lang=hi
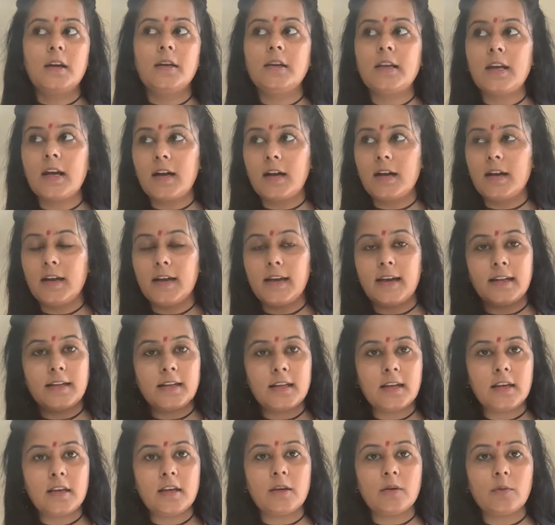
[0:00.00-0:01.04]
या
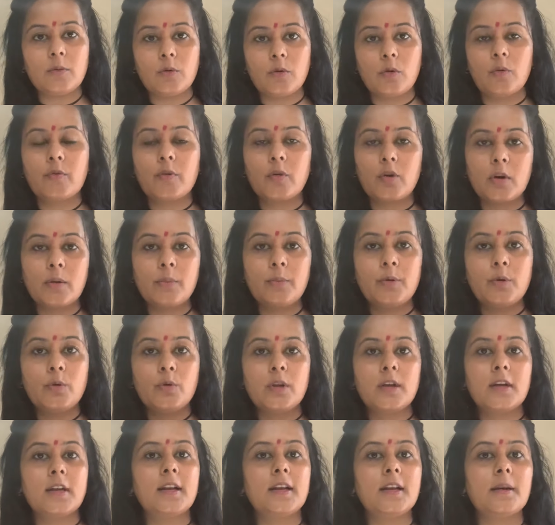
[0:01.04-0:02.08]
हेल्दी ओवरऑल
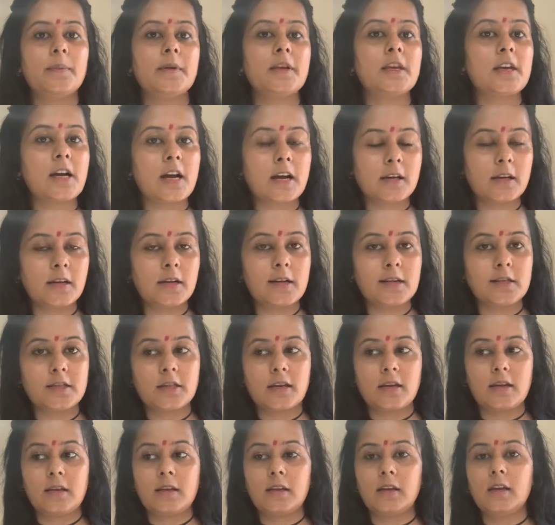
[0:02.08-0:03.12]
ब्यूटी के लिए हमें क्या करना
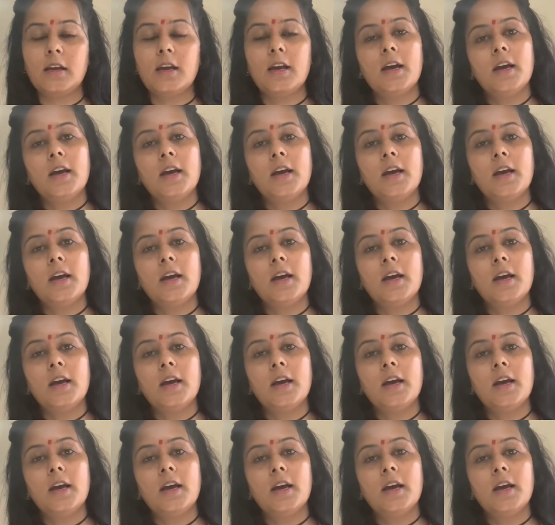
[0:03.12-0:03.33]
चाहिए